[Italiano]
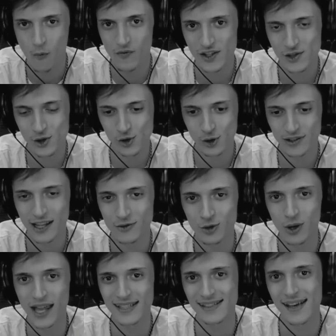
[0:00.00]
visto soltanto
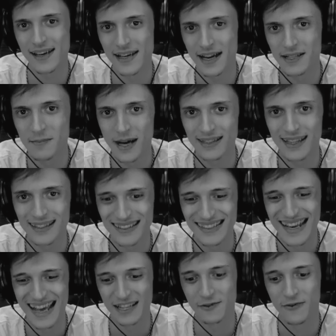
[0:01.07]
la serie animata di
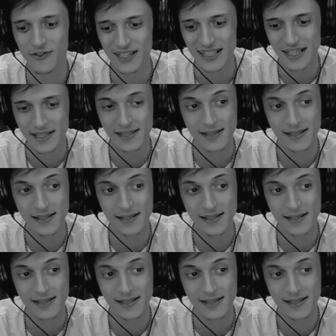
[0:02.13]
Netflix.